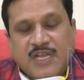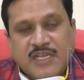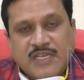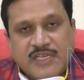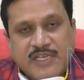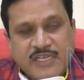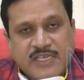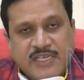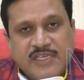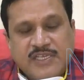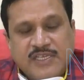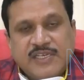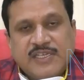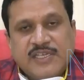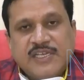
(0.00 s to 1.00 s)
आगे
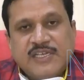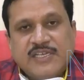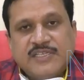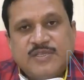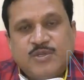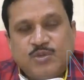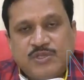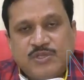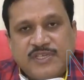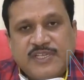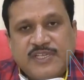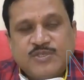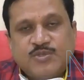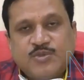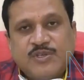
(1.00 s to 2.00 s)
इनके दो दिन
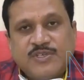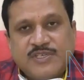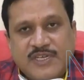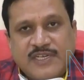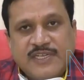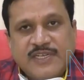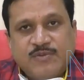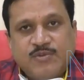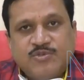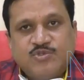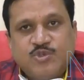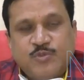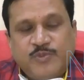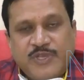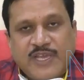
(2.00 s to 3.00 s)
के जो रिज़ल्ट हैं वो
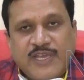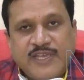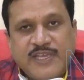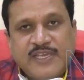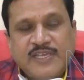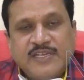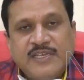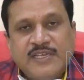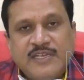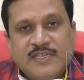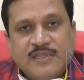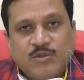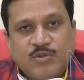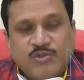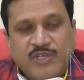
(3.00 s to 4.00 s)
जो भी आएंगे
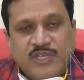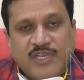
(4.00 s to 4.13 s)
तो